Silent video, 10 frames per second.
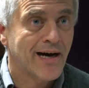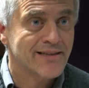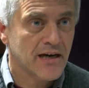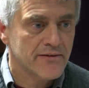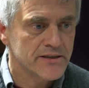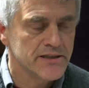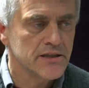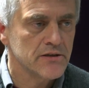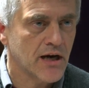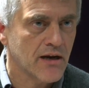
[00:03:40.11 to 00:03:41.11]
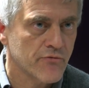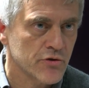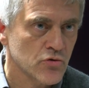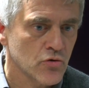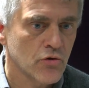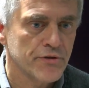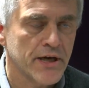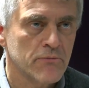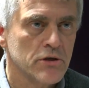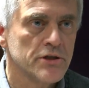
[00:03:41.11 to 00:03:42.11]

travailler à la fois sur le long terme